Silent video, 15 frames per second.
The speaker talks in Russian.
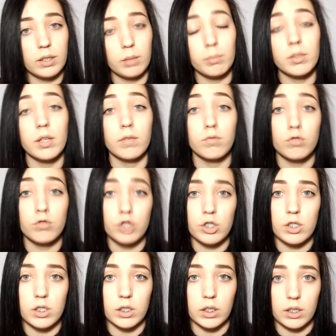Она была
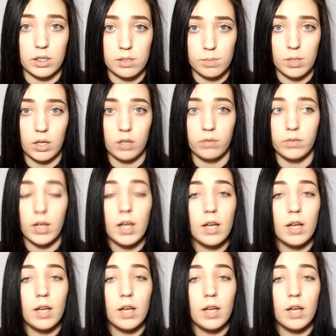внушительных размеров,